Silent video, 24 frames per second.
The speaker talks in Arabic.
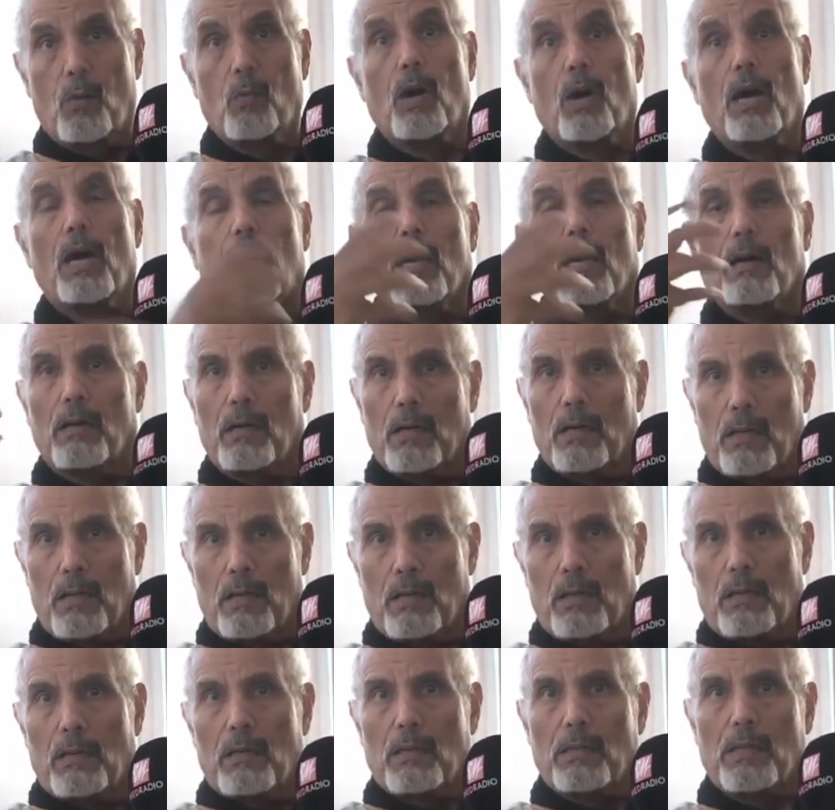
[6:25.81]

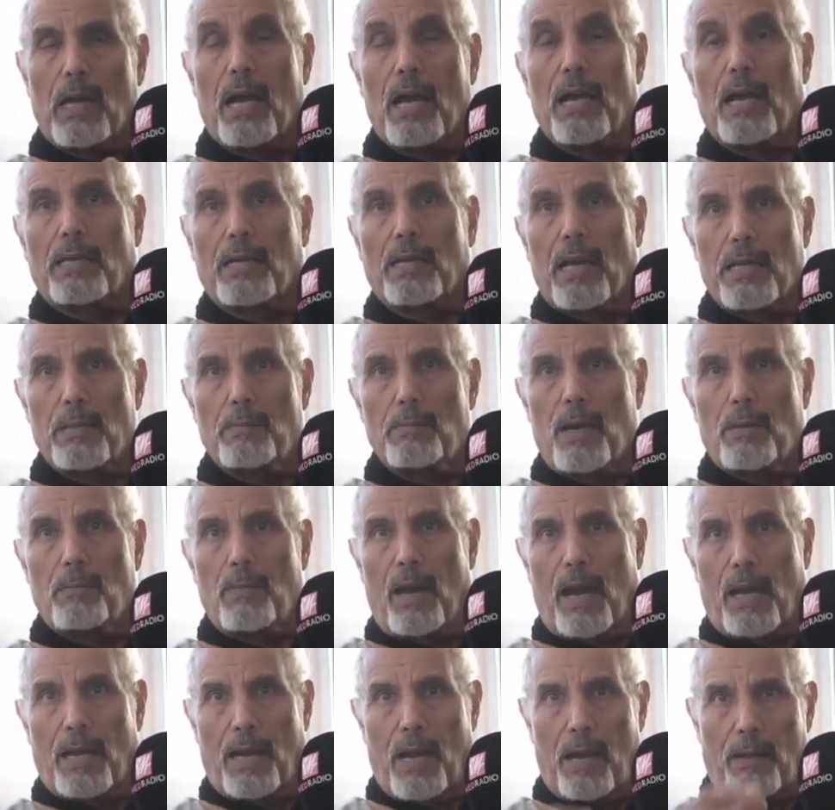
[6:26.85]
وكان كريما
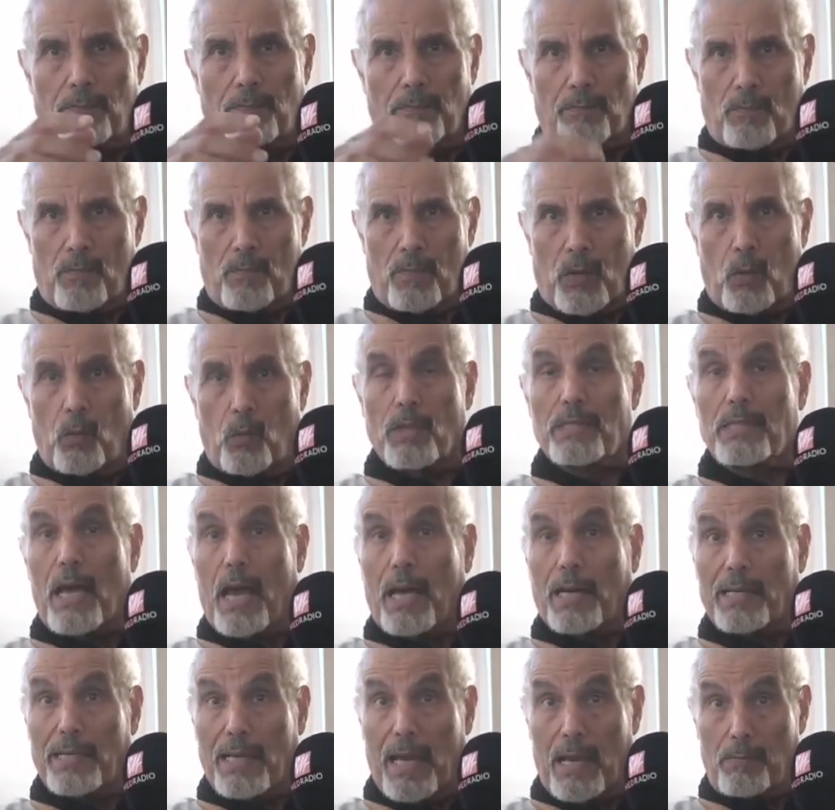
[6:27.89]
معنا
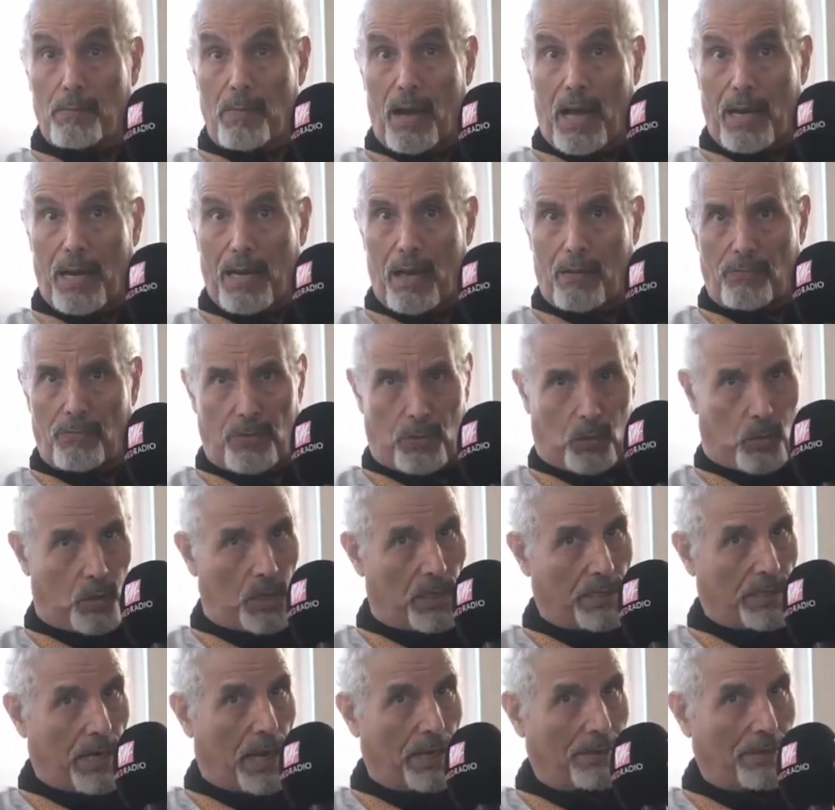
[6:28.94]
وسخيا معنا في
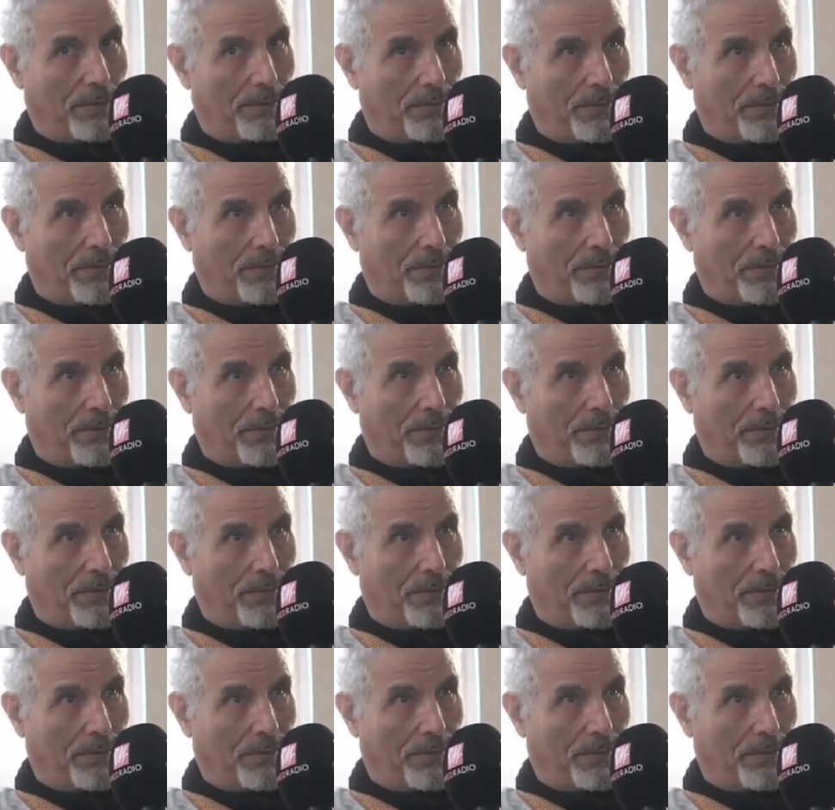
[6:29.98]
كل شيء